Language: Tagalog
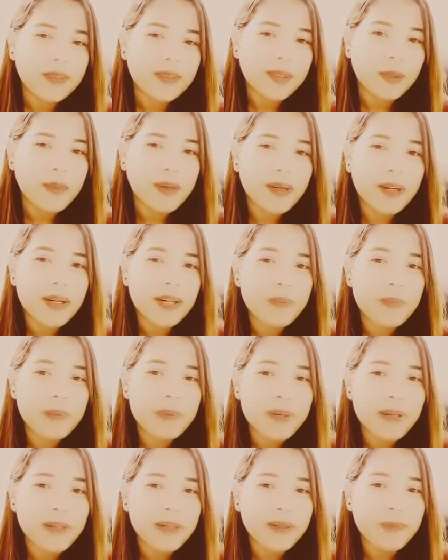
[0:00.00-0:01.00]
sa mga
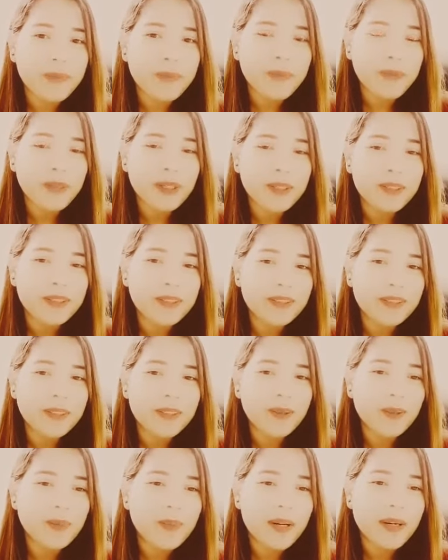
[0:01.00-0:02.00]
kababayan po natin
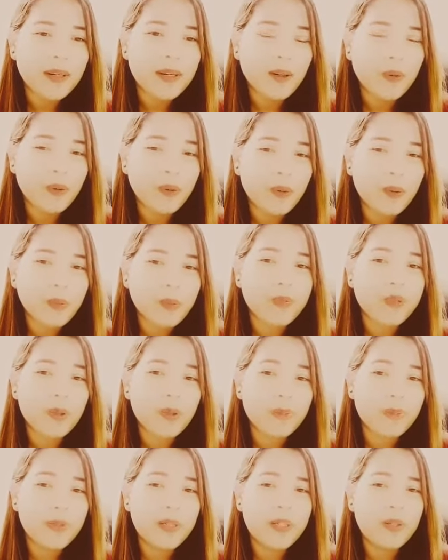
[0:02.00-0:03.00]
dito, mga
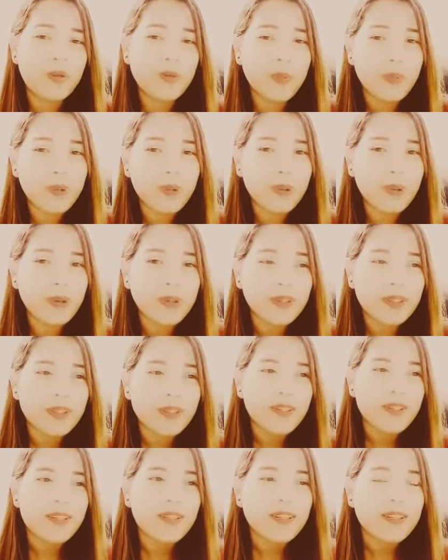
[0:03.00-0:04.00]
ka-OFW po.
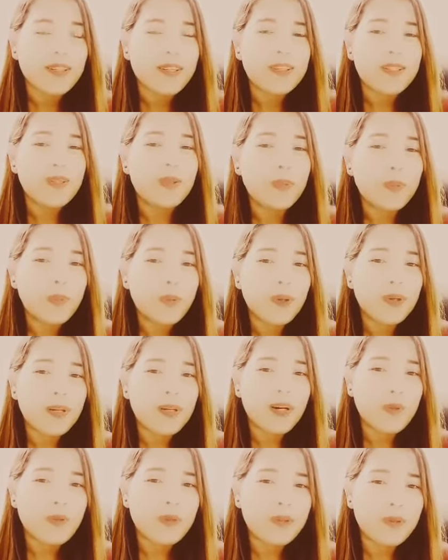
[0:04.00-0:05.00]
Ganito po ang
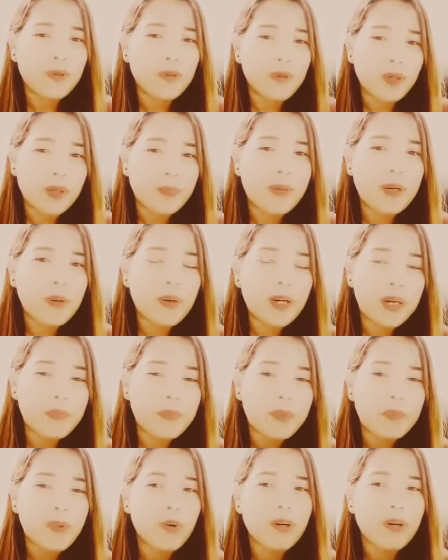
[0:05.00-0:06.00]
gawin nyo habang wala
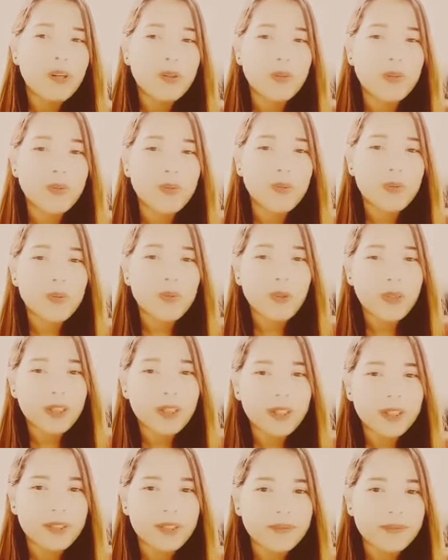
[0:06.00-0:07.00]
pa po kayong
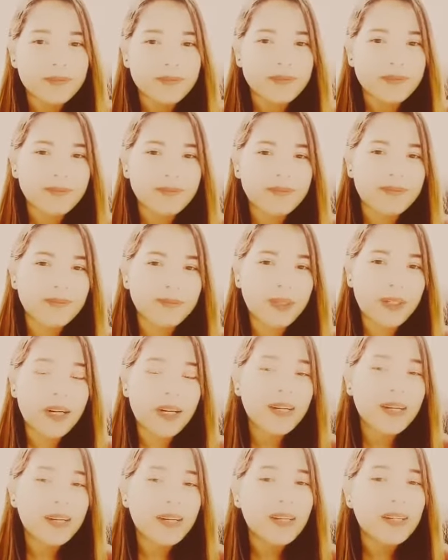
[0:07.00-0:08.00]
work. May
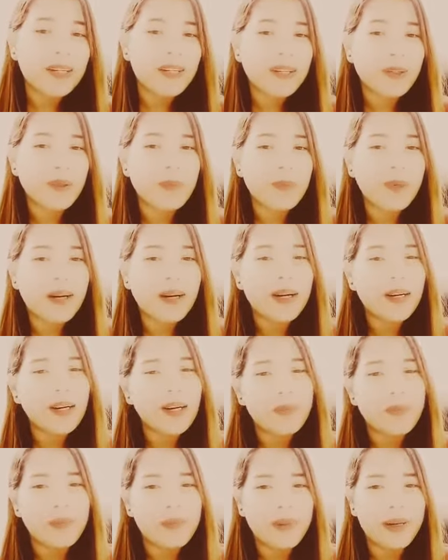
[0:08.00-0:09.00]
kakilala kayong mga
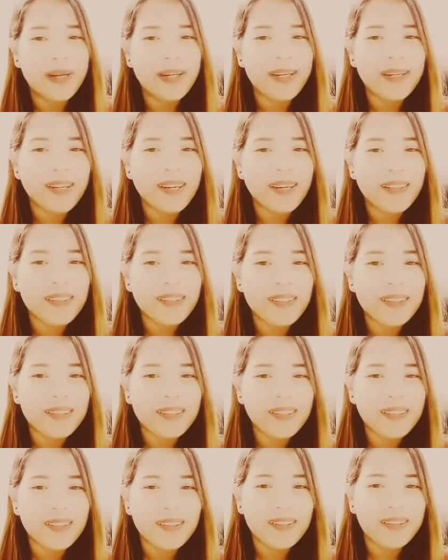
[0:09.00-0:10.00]
kababayan
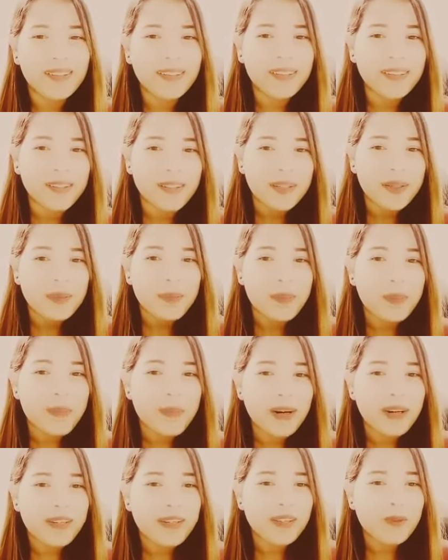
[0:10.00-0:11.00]
natin na may
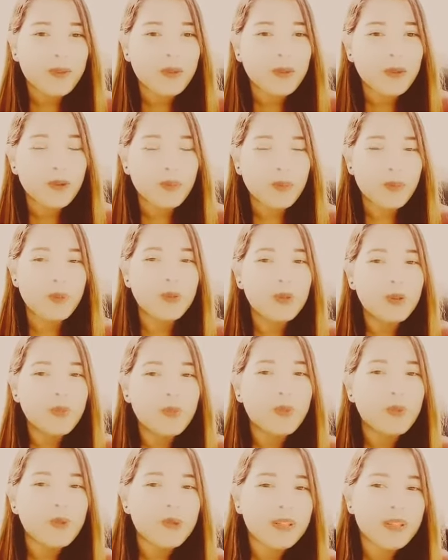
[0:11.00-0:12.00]
mga negosyo, pwede nyo
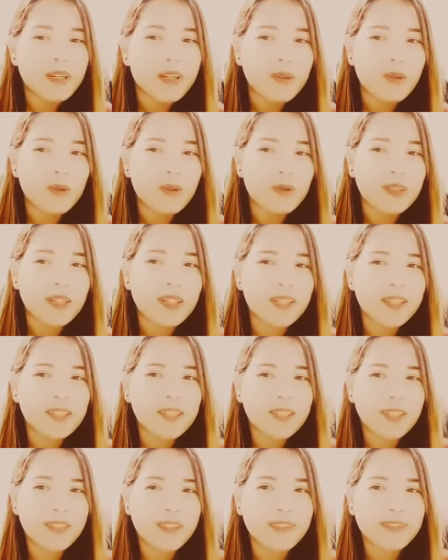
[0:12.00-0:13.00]
po silang
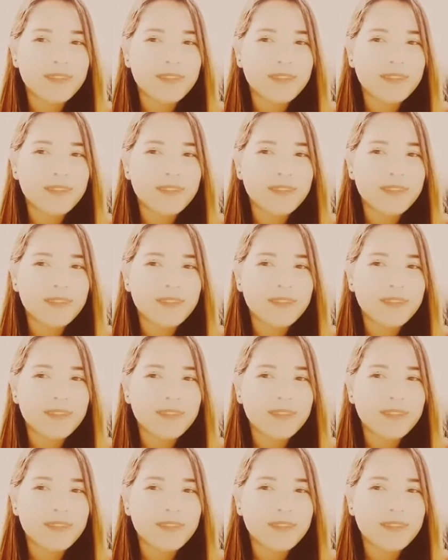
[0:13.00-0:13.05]
kontakin